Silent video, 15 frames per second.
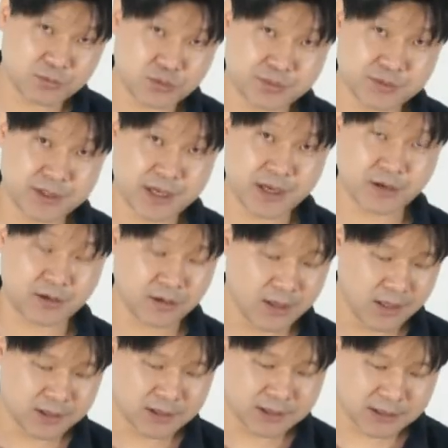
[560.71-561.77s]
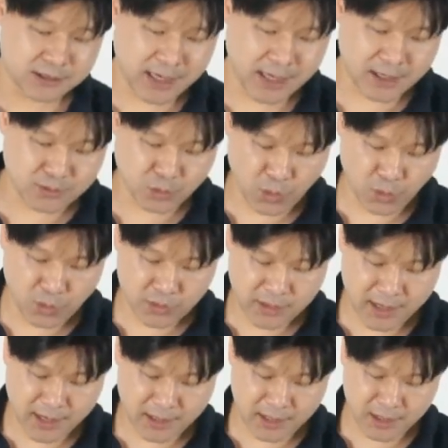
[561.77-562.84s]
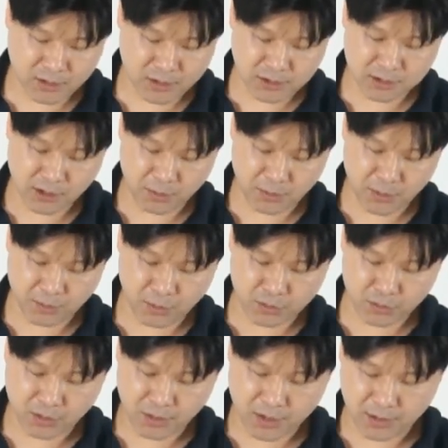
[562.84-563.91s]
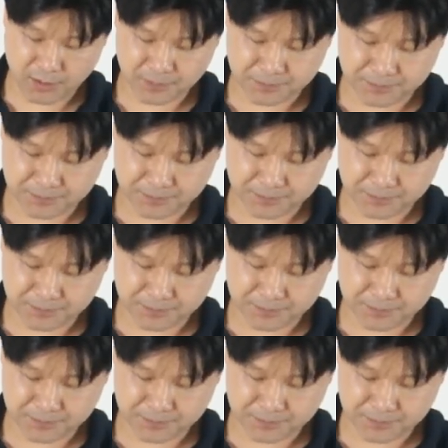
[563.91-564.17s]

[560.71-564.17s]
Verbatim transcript: 부분이에요. 얘도 3개를 접어 볼 거예요.